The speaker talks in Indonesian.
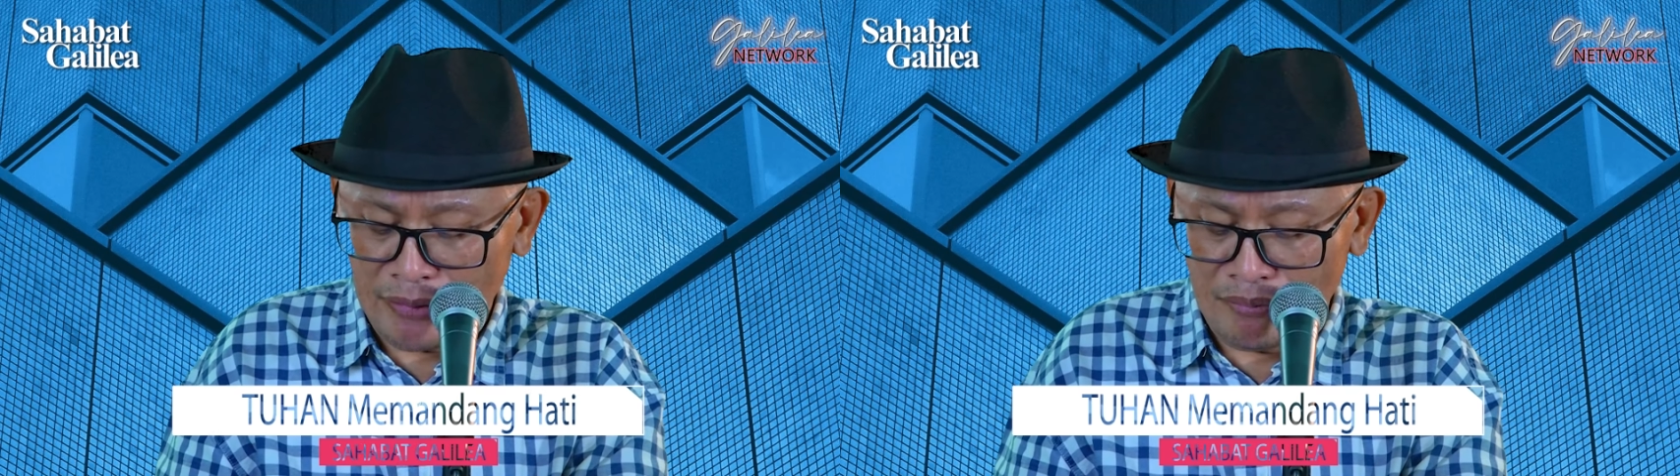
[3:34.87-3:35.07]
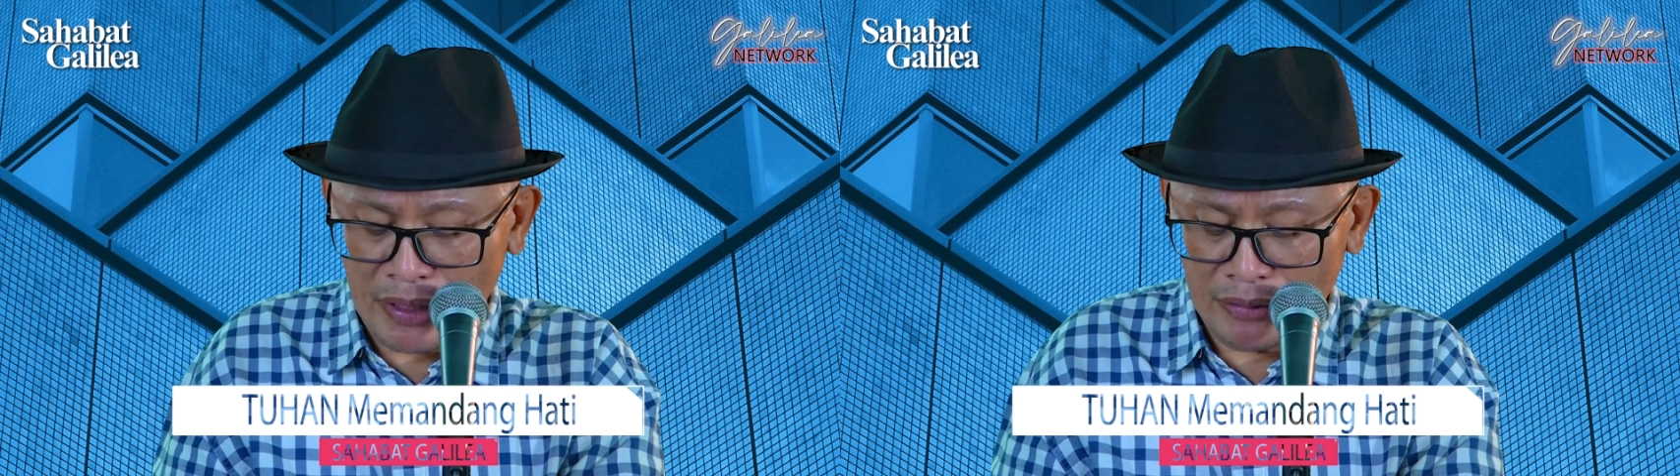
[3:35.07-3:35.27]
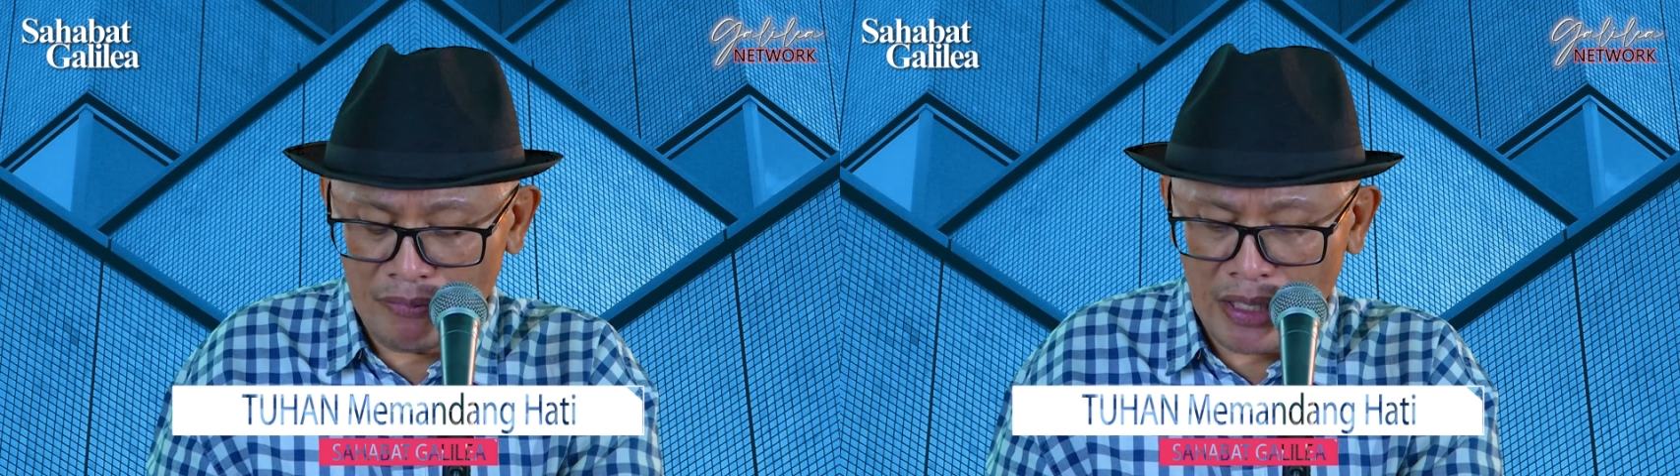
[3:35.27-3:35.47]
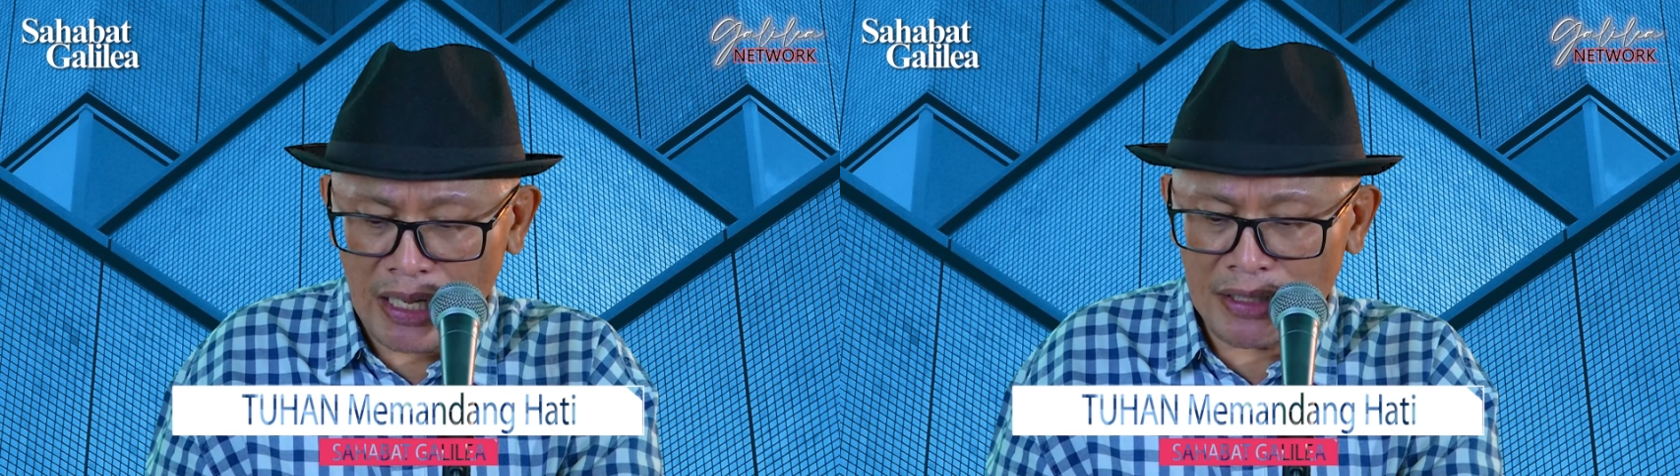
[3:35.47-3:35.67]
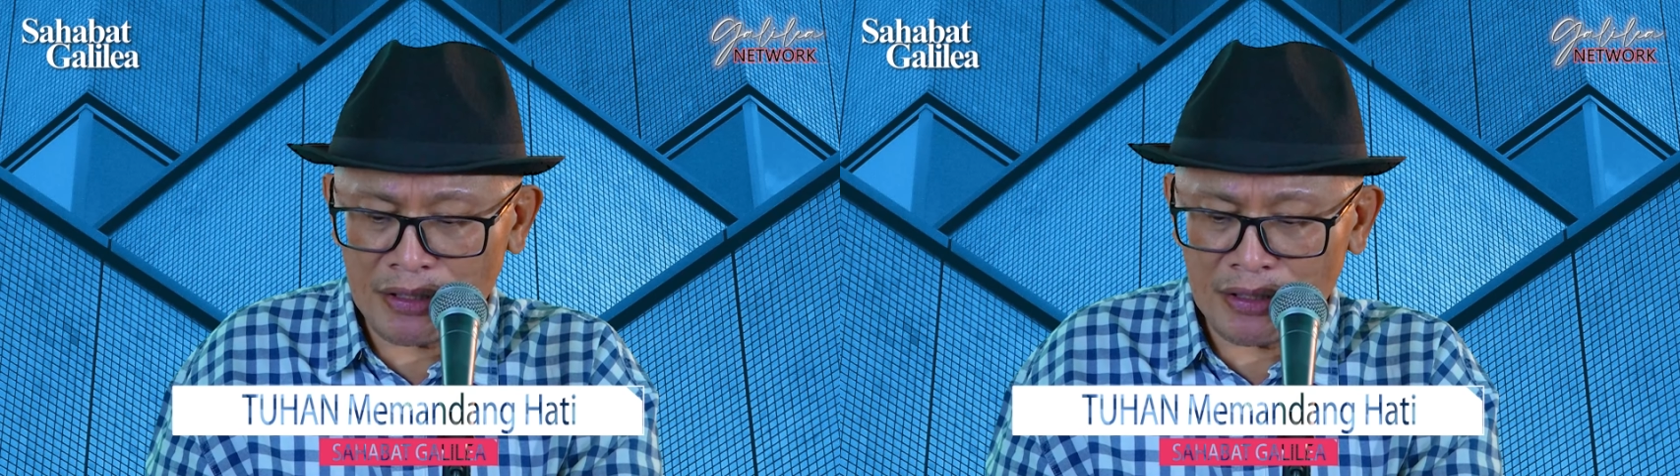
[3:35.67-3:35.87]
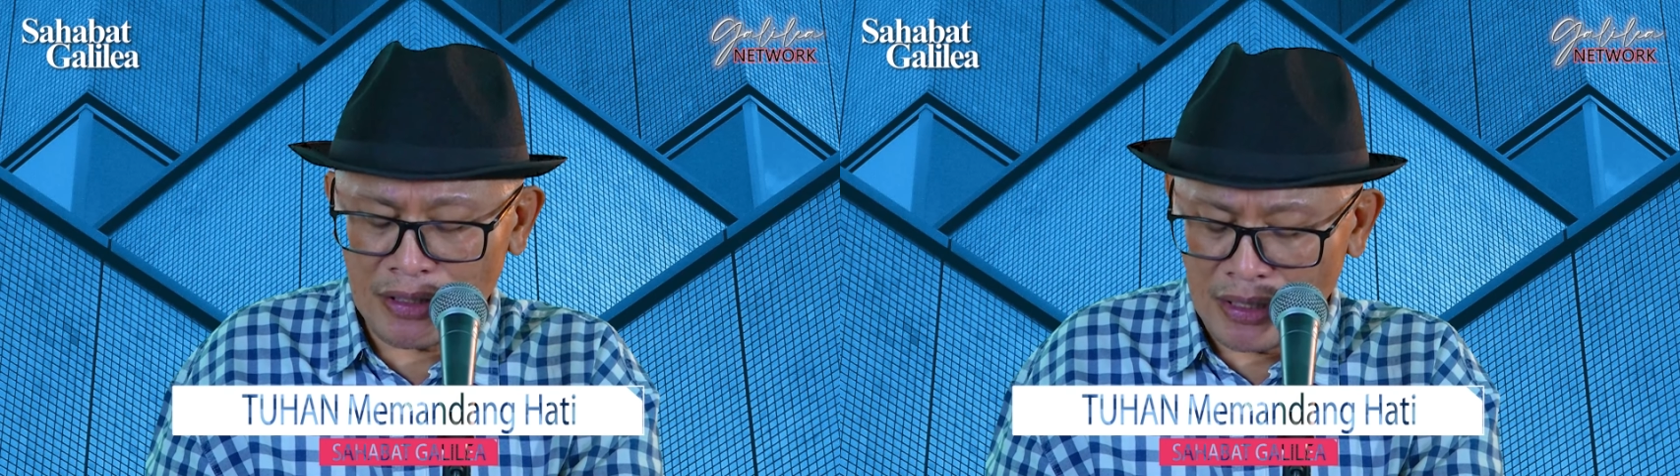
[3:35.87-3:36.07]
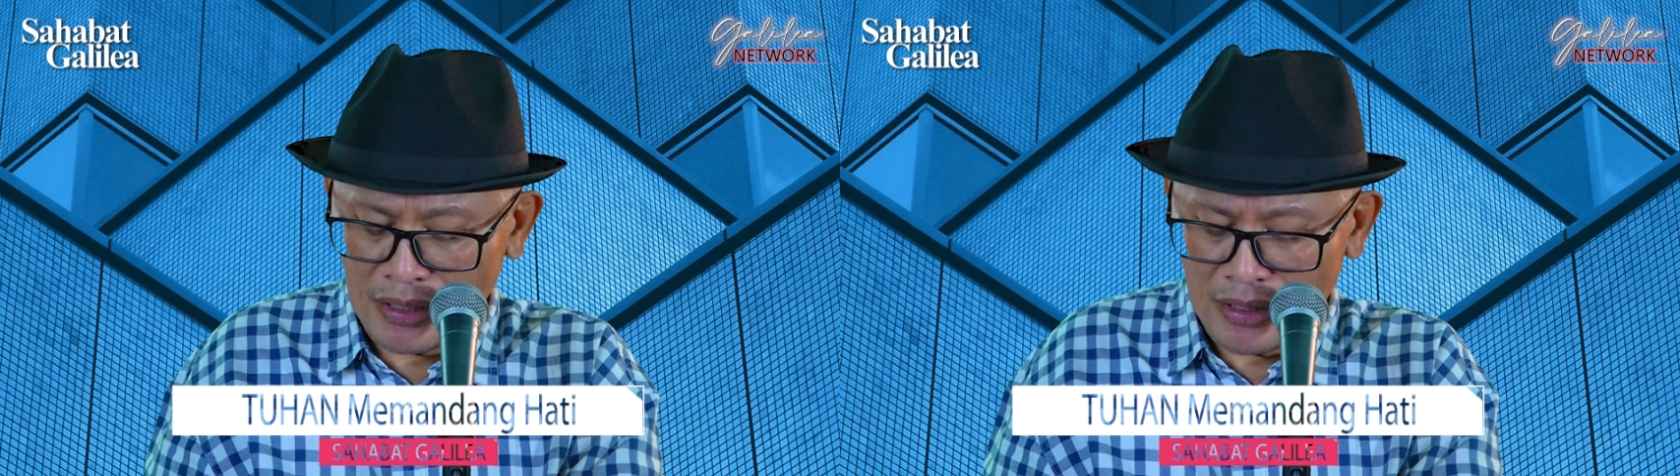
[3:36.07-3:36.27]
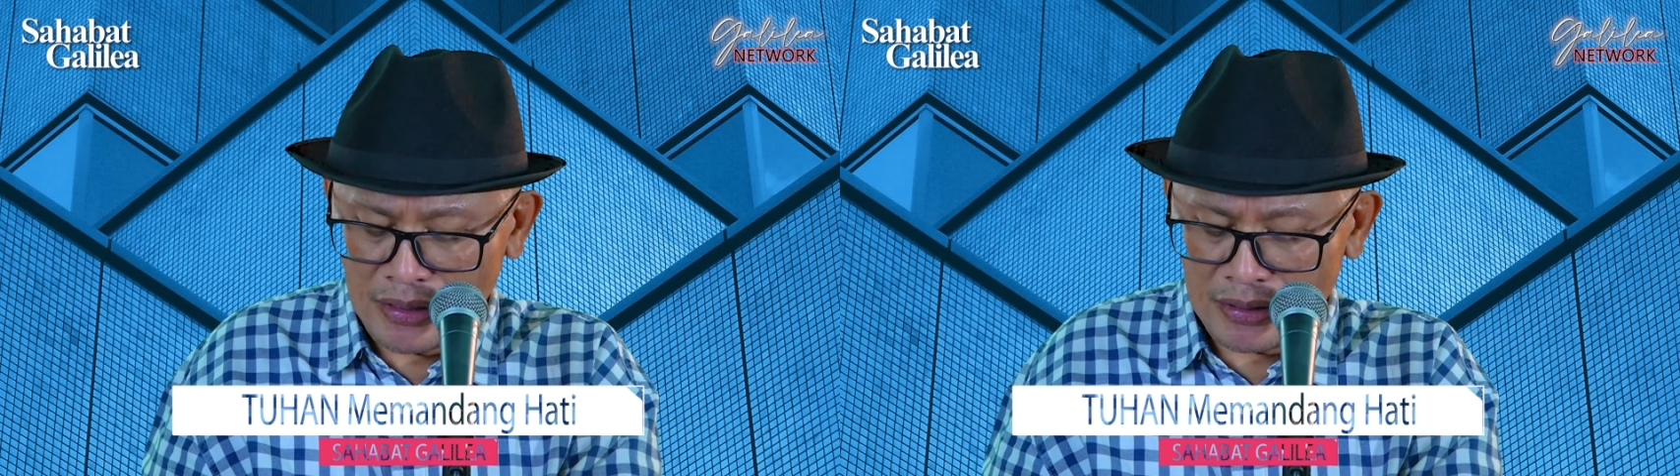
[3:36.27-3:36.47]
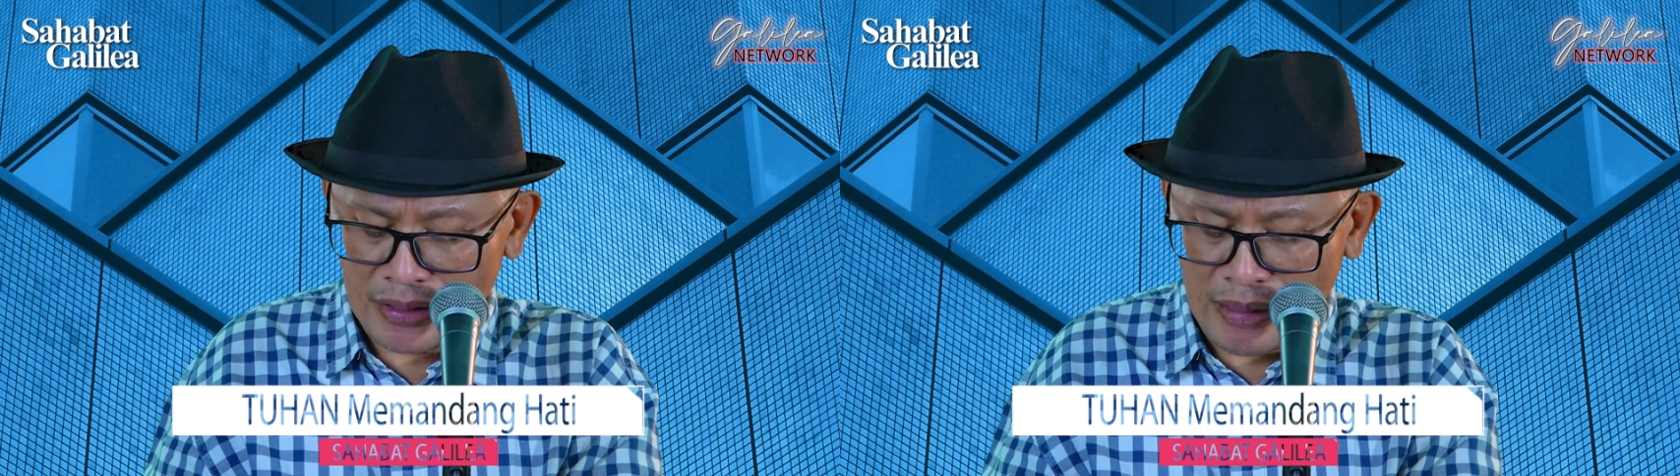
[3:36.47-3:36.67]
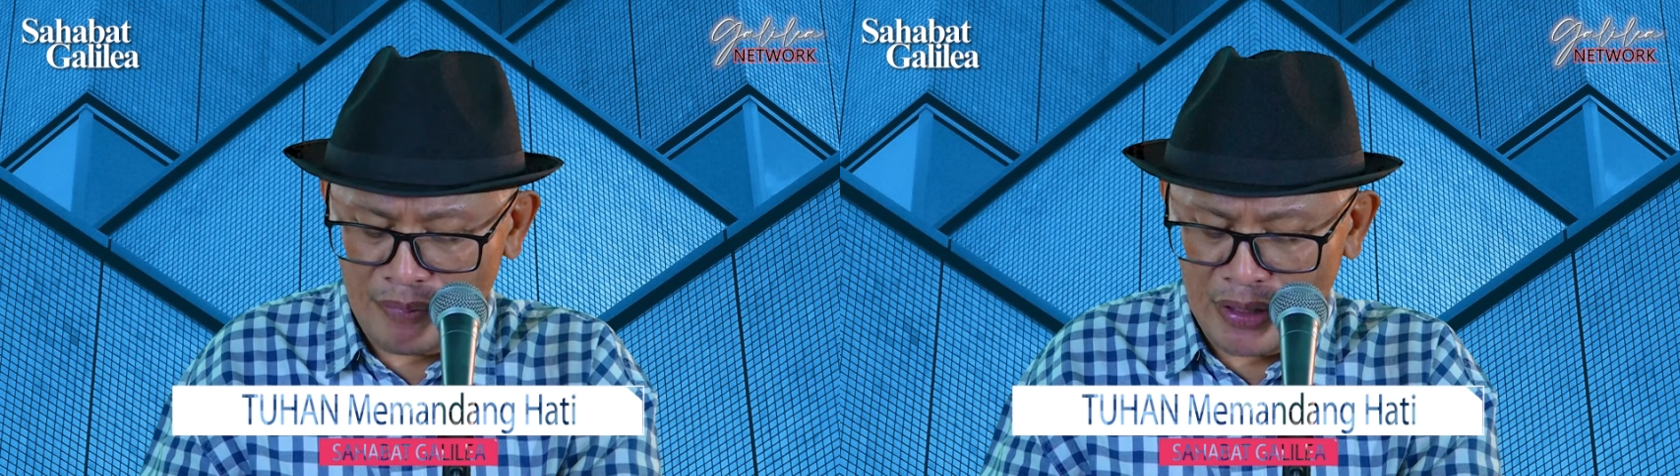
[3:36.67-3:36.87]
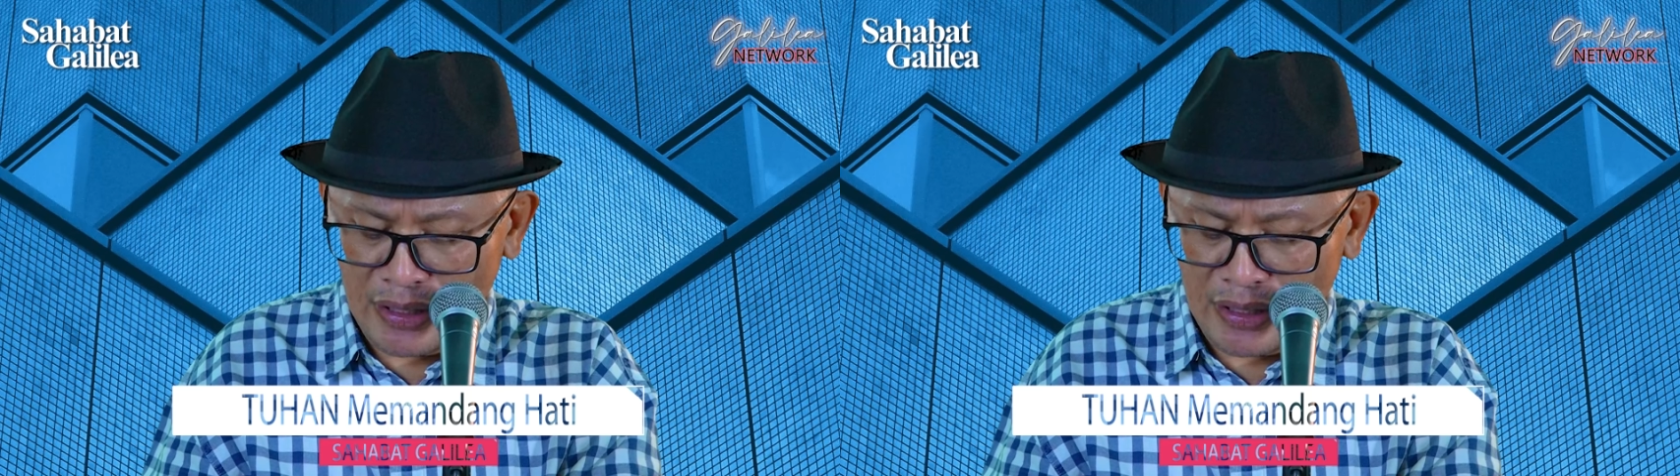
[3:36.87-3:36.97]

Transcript: 14 sampai